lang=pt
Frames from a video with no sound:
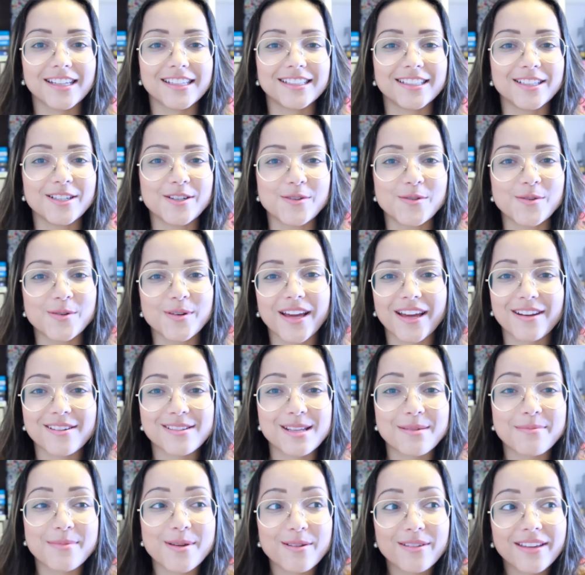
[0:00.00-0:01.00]
e eu quero
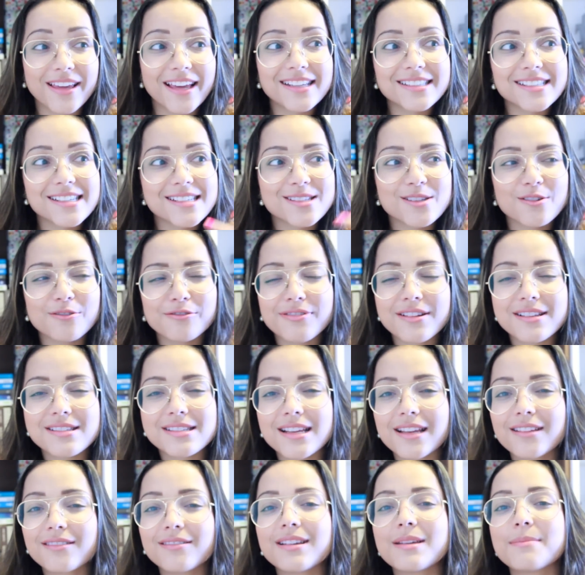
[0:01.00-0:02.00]
saber o que, que vocês estão
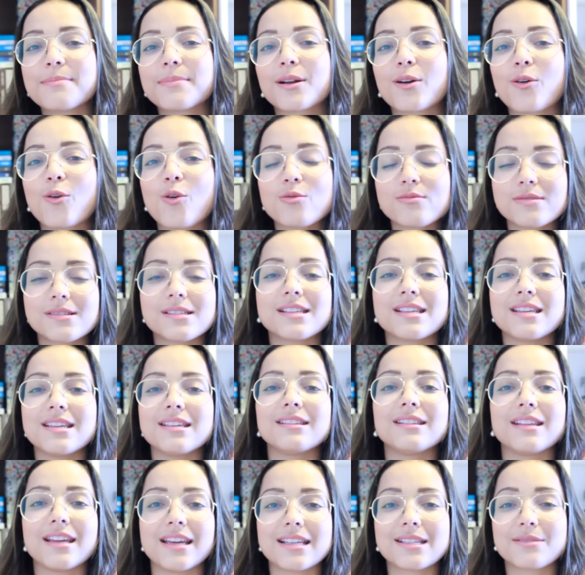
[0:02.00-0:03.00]
fazendo aí para
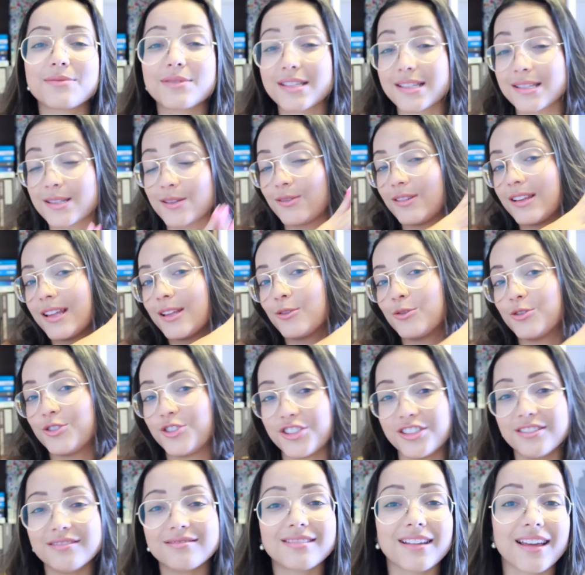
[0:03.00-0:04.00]
conseguir ler, se vocês estão lendo o
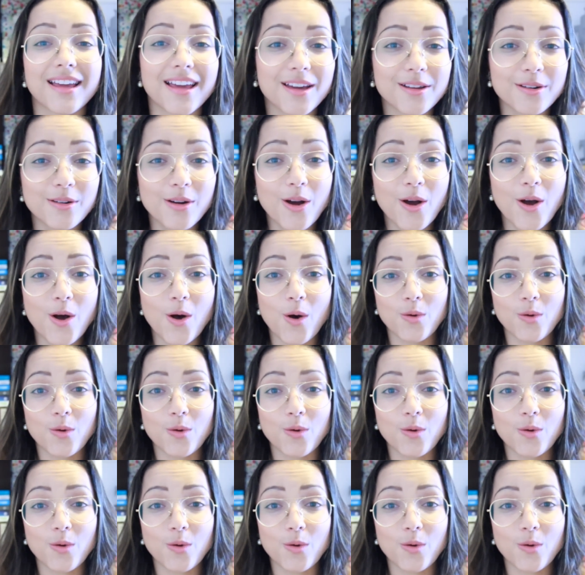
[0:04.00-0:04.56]
dia inteiro,